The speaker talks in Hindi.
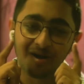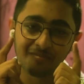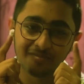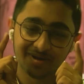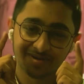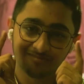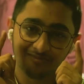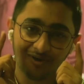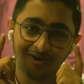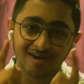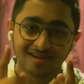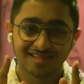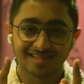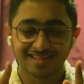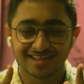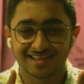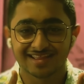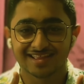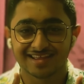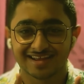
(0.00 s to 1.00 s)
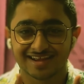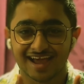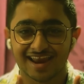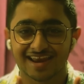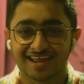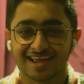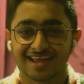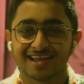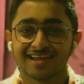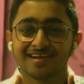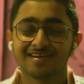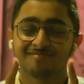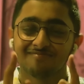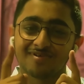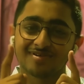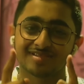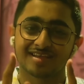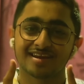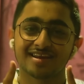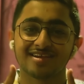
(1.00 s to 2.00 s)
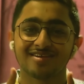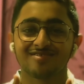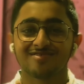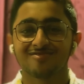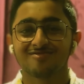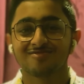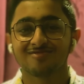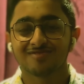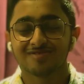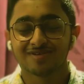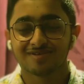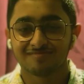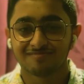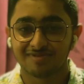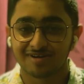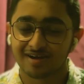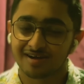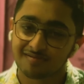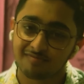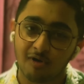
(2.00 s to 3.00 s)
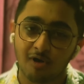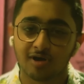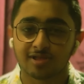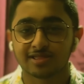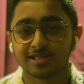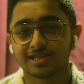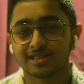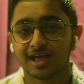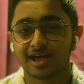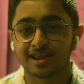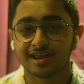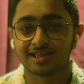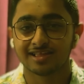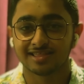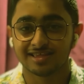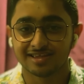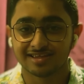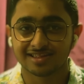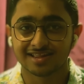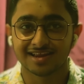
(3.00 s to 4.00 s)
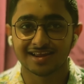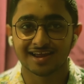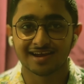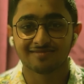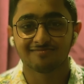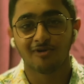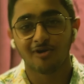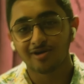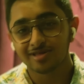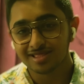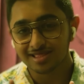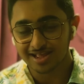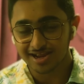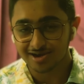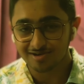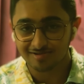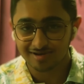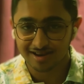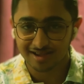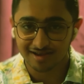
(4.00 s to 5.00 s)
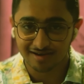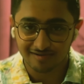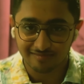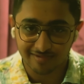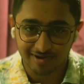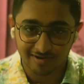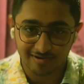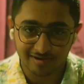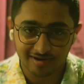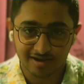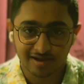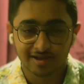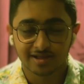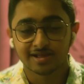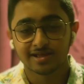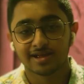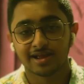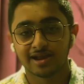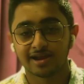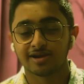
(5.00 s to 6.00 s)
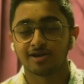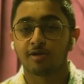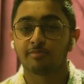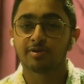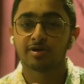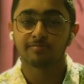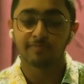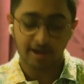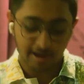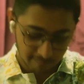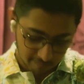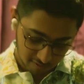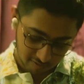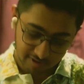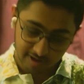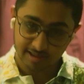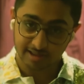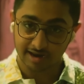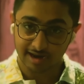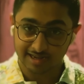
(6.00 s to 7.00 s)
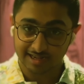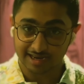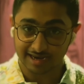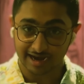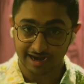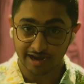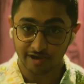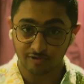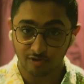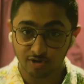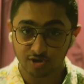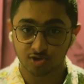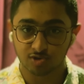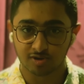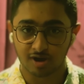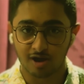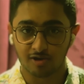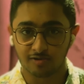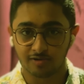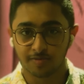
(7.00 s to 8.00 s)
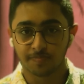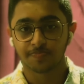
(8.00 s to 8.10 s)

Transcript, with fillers: हमने बहुत नींद निकाली है पता नहीं क्यों मगर बहुत नींद आ रही थी इसलिए एंड बहुत लेट हो रहे हैं हम लोग एंड अभी मैं पूरी तरह से रेडी हो चुका हूँ